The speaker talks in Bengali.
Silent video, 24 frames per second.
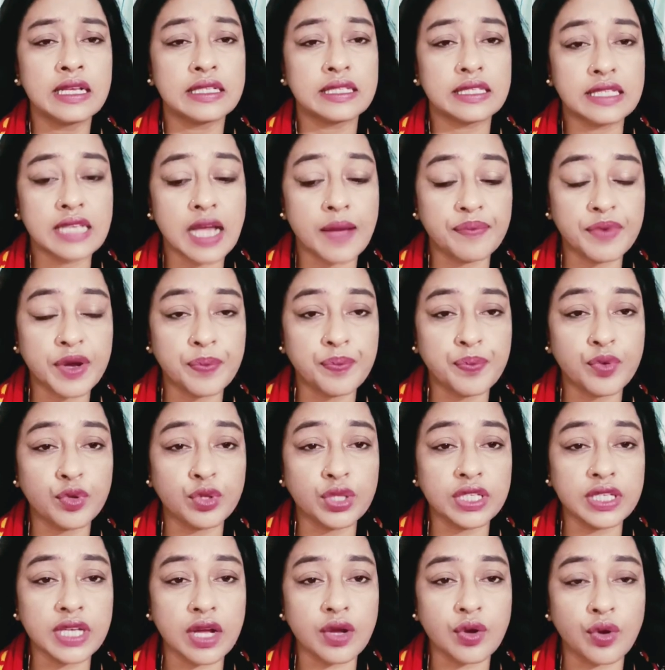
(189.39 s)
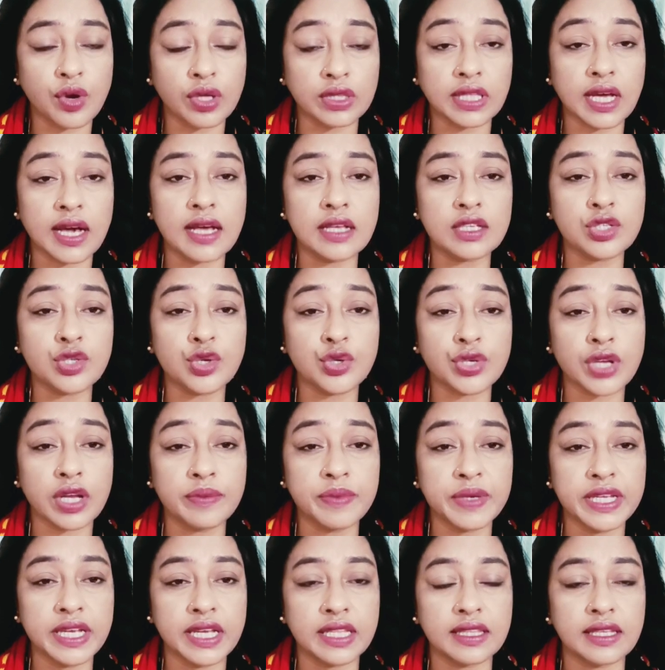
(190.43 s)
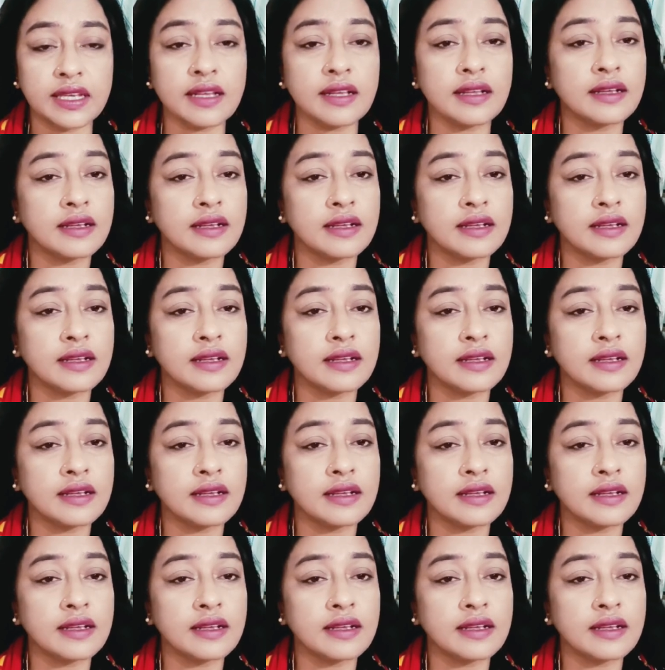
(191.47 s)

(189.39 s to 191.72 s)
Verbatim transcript: যে আপনার প্রতিটা কথা সোশ্যাল মিডিয়াতে